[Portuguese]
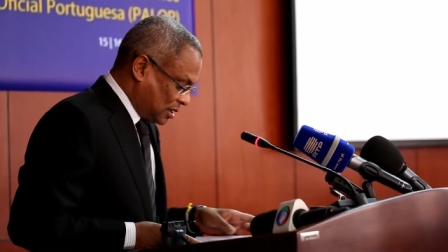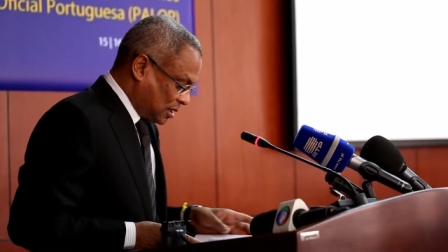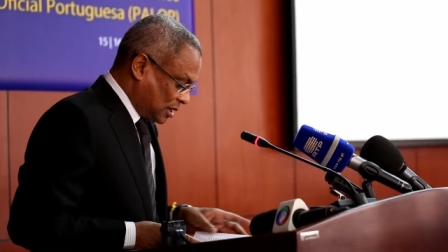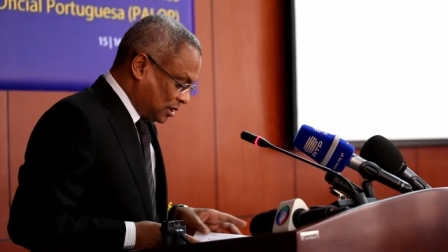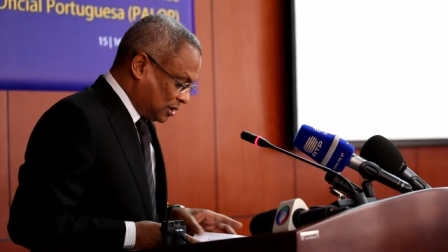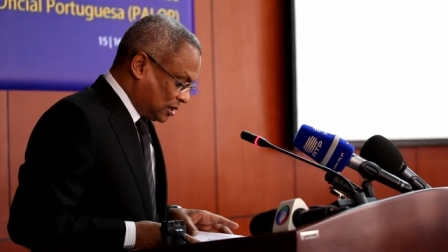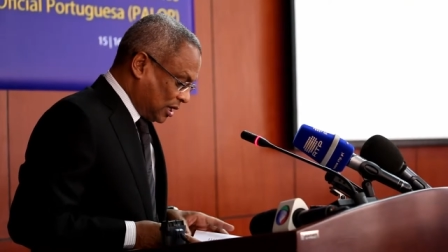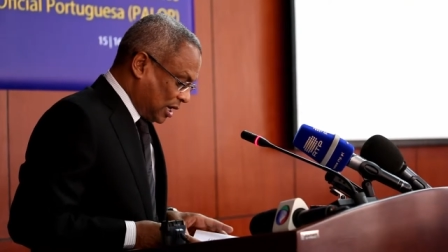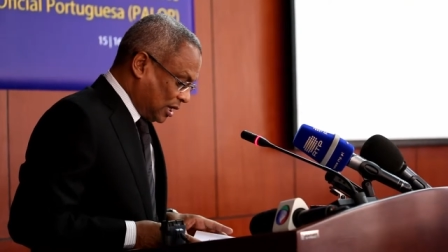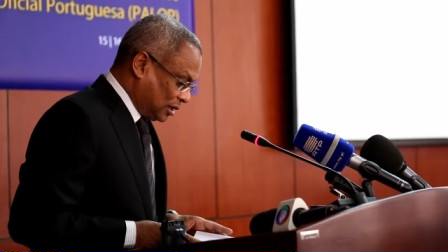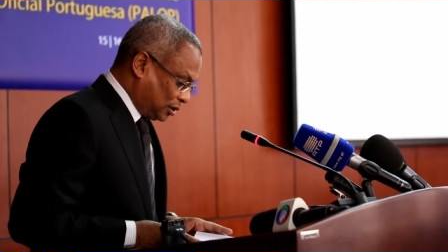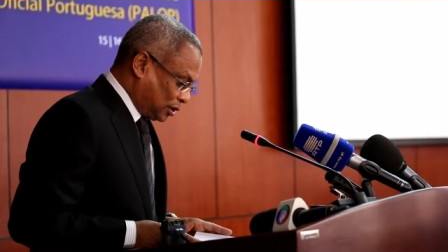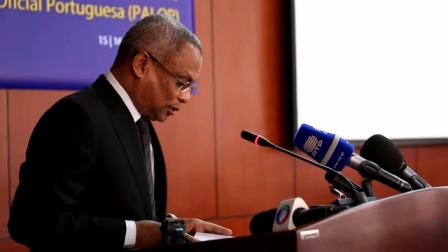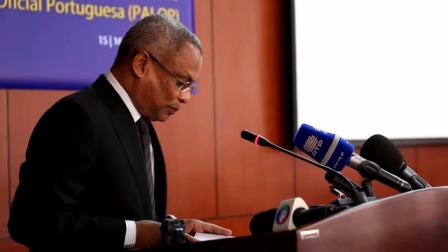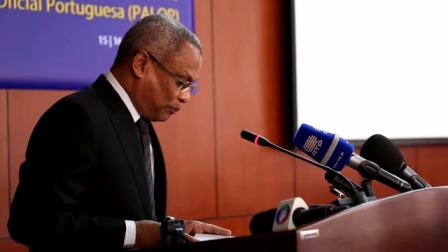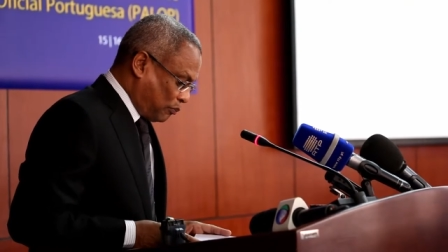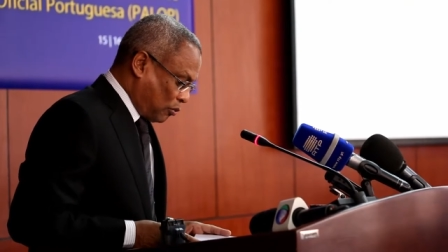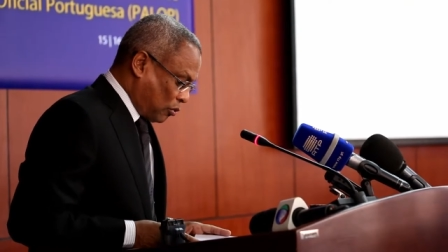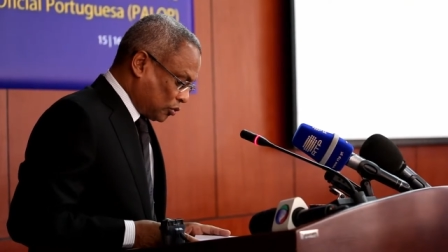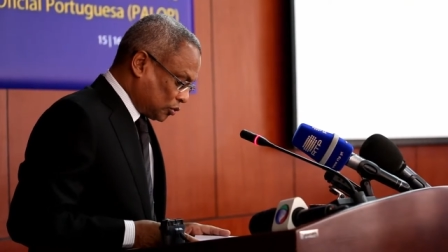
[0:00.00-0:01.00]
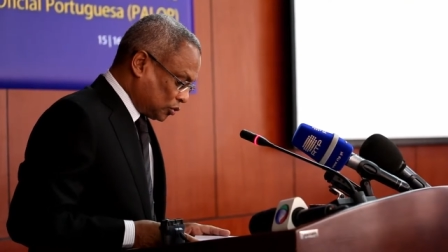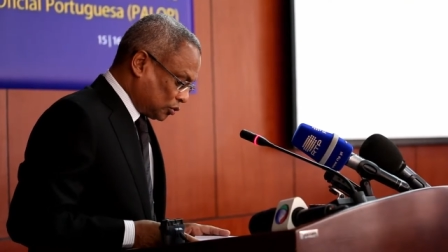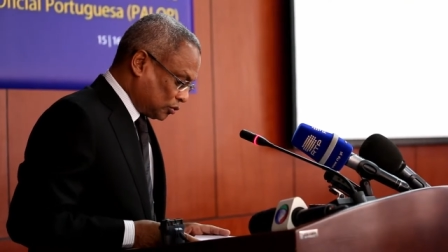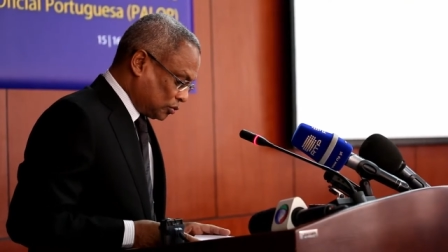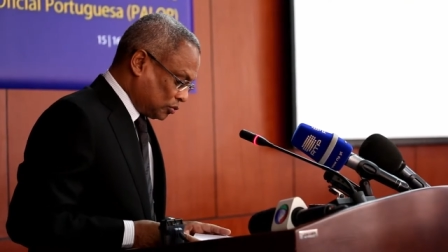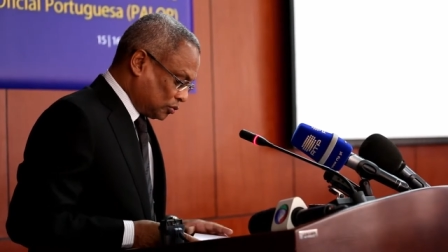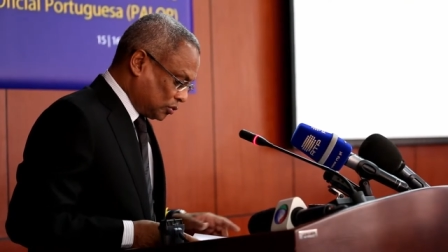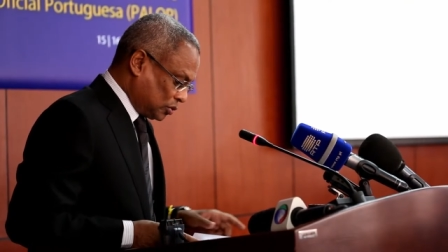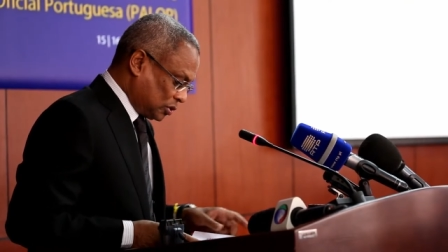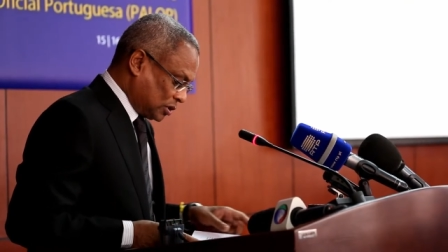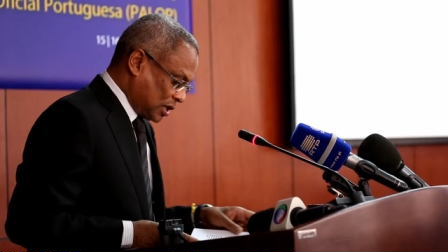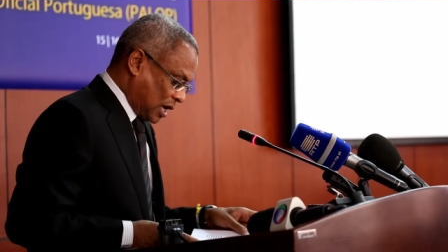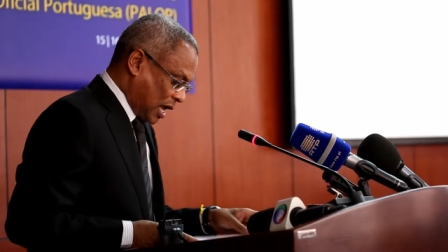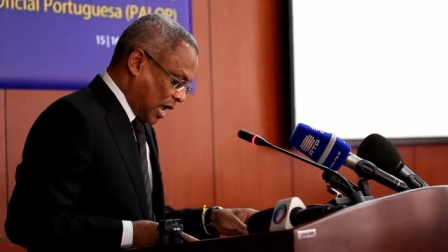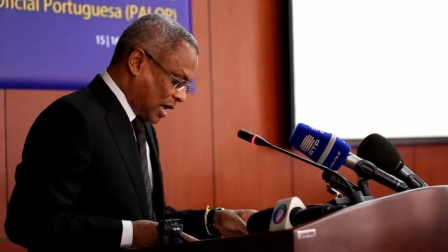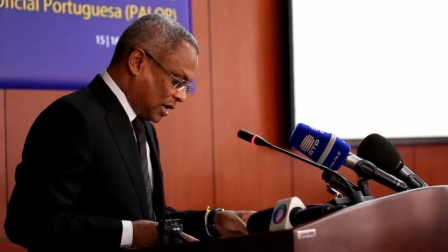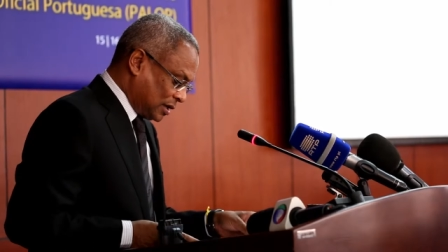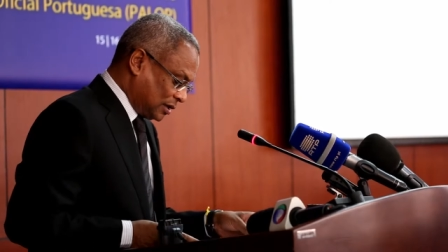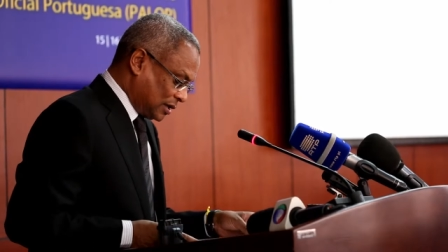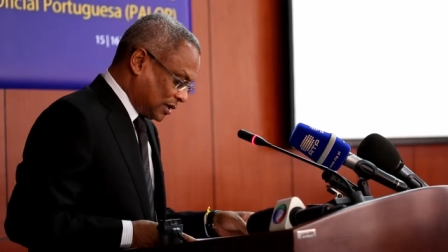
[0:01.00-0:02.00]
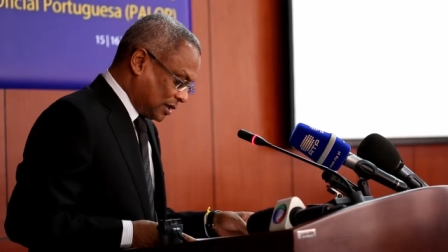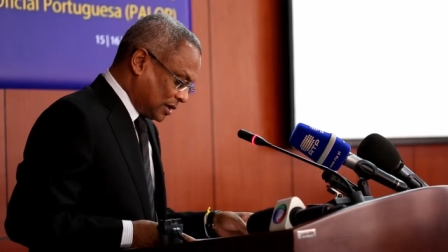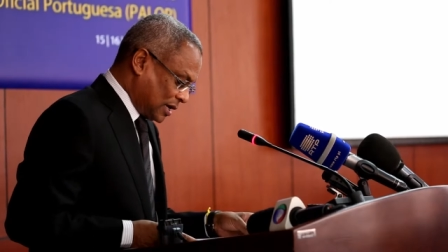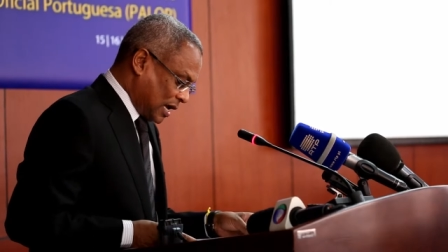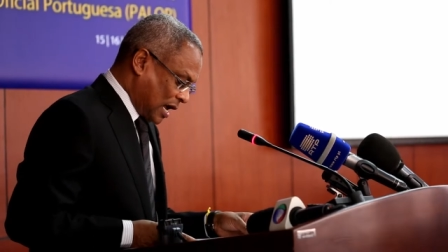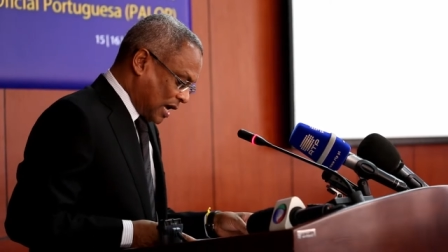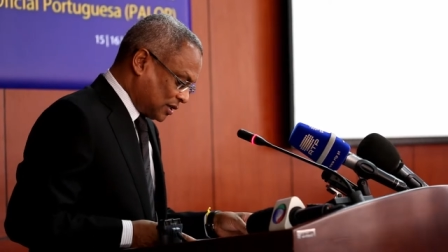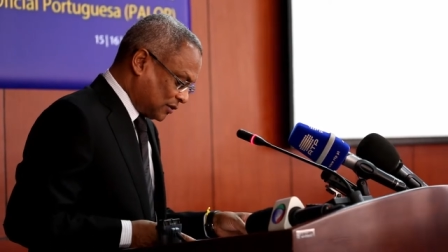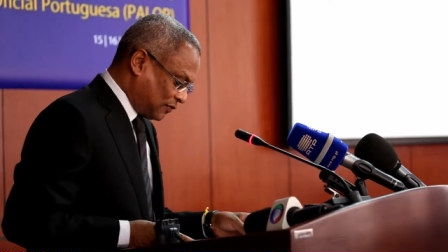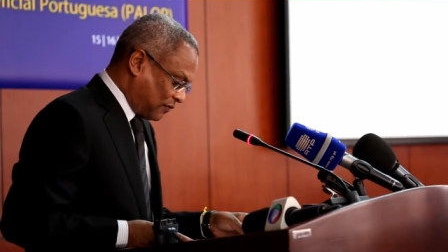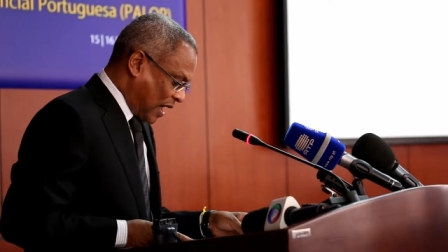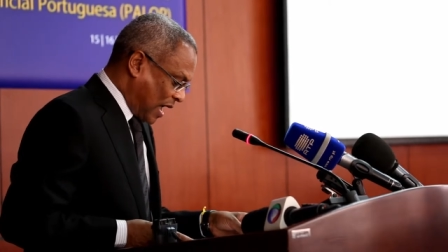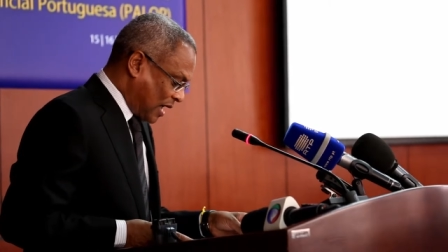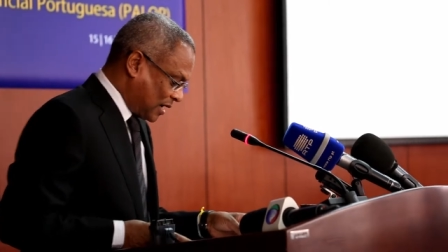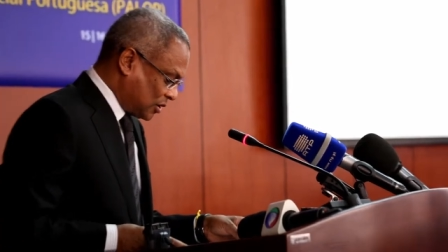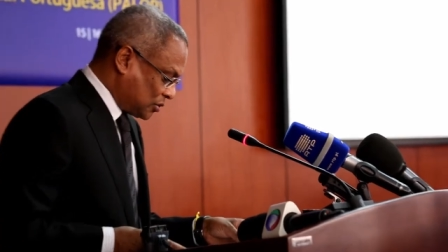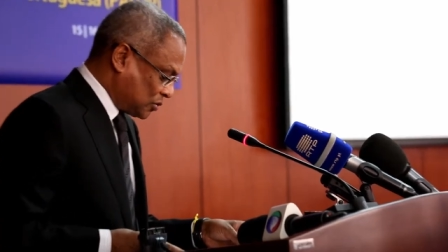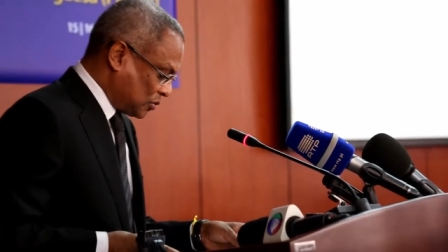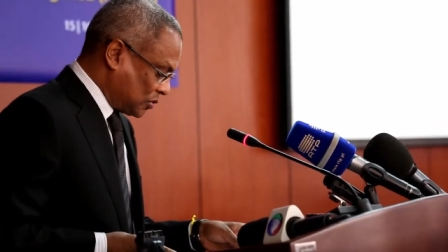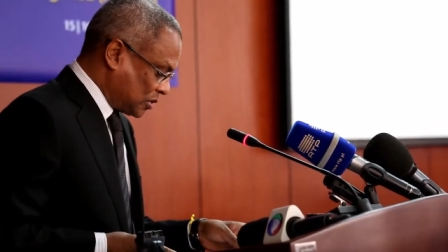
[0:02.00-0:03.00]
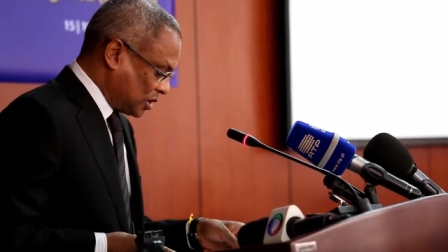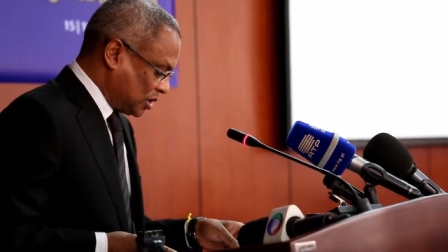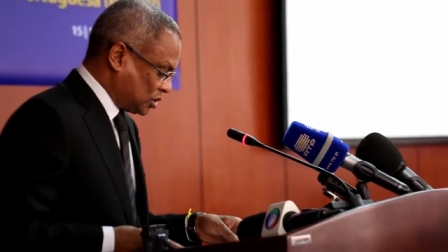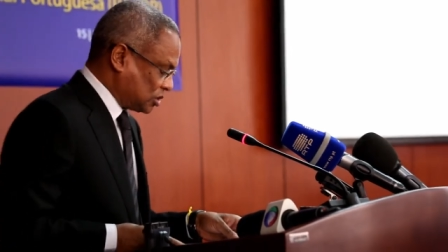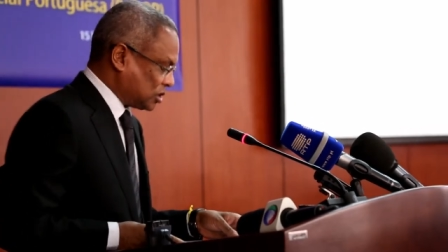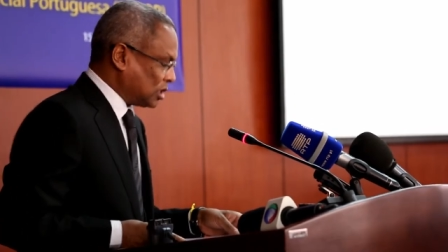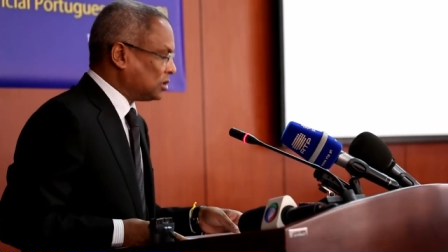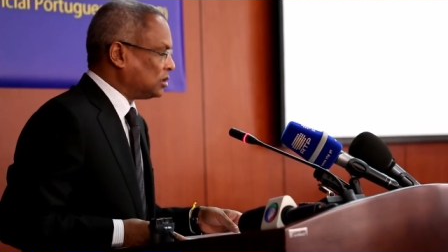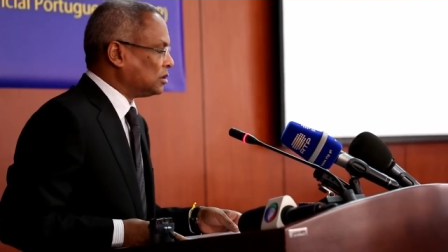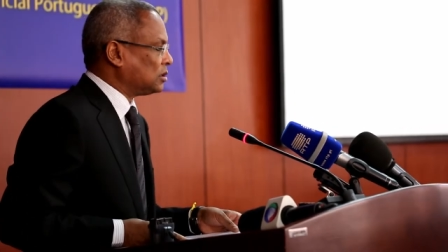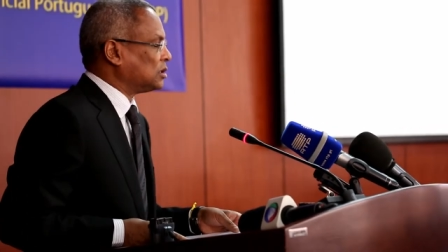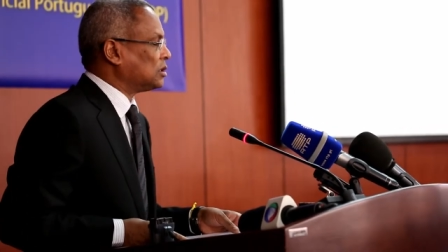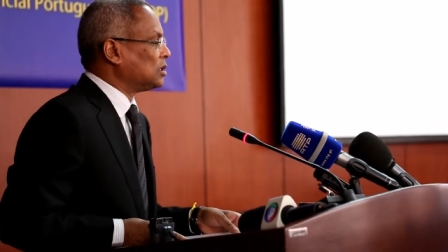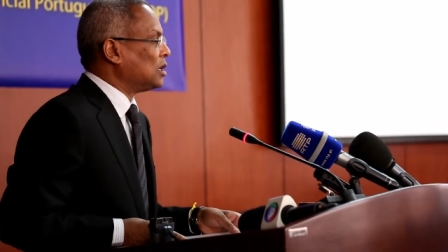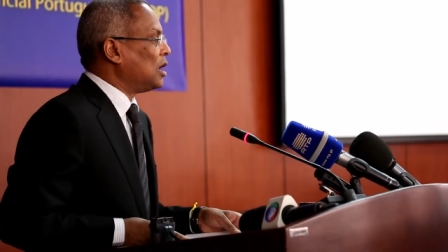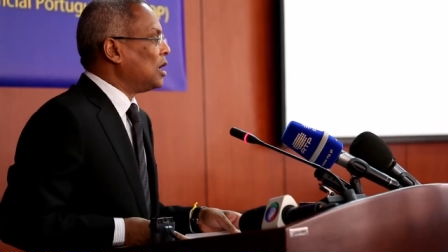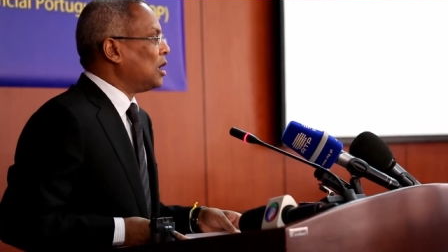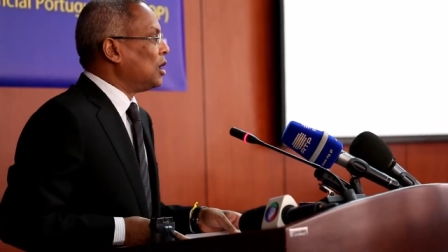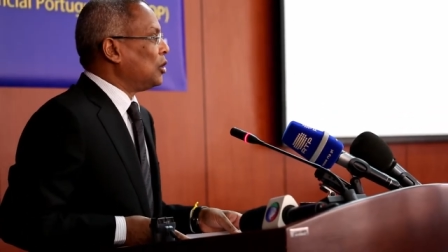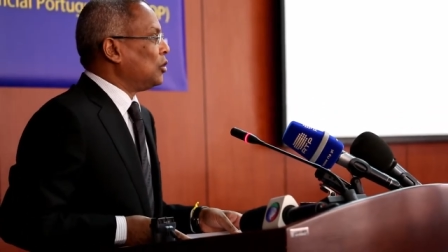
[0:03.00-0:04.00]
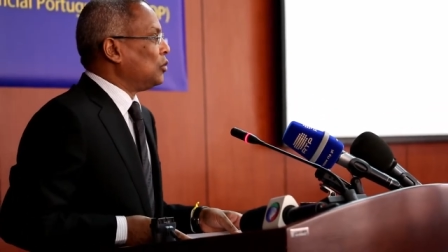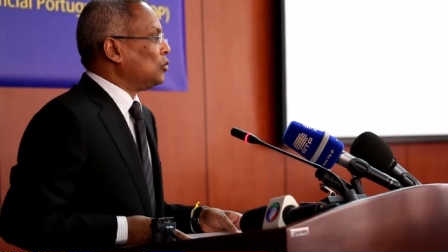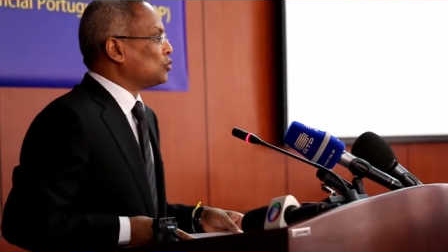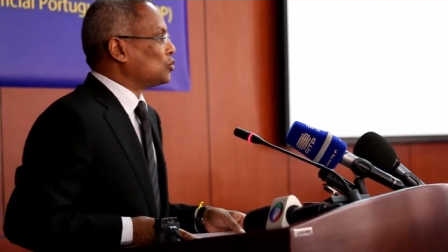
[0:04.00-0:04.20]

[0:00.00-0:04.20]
e de entrepostos entre as várias origens e